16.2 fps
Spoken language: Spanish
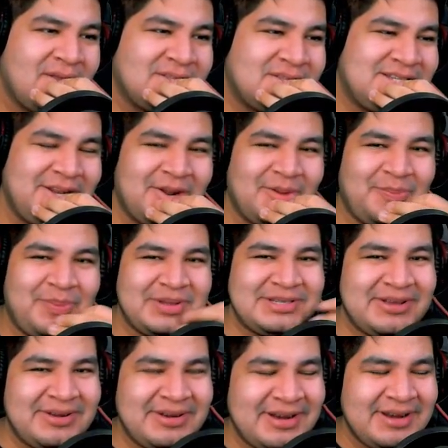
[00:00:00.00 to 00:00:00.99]
Si no ha
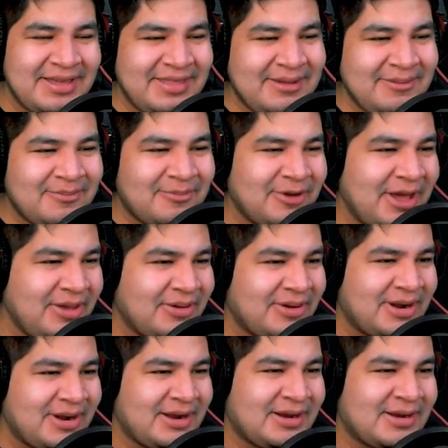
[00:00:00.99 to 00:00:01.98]
pasado nada, voy a
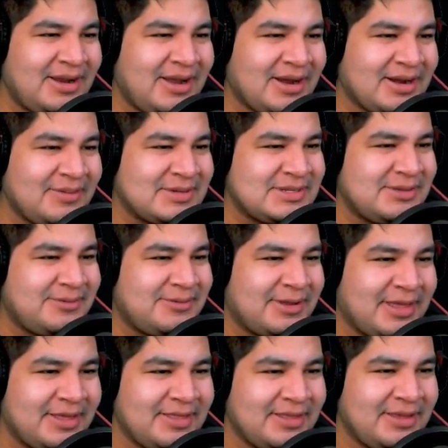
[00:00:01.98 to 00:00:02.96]
llorar lágrimas de
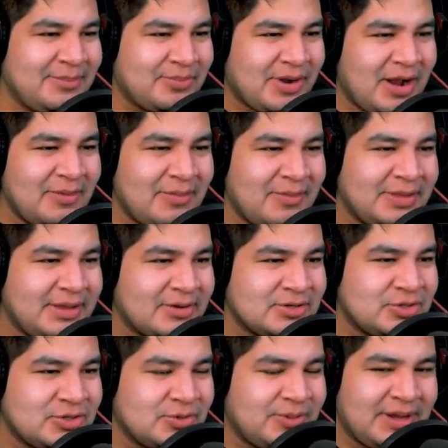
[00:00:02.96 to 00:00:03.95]
verdad y probablemente no
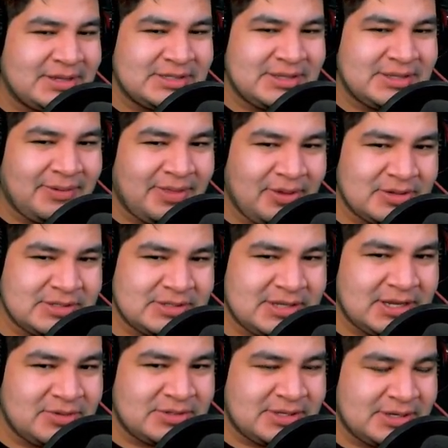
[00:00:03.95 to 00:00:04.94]
suba este video y
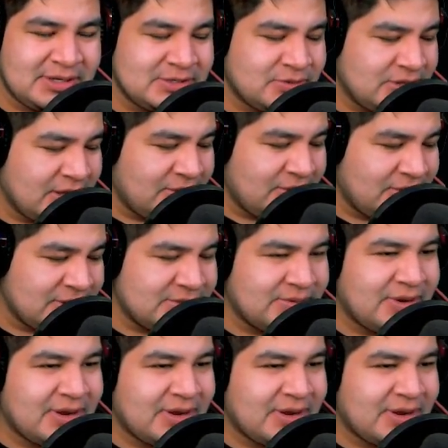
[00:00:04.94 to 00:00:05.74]
ustedes no estén escuchando esto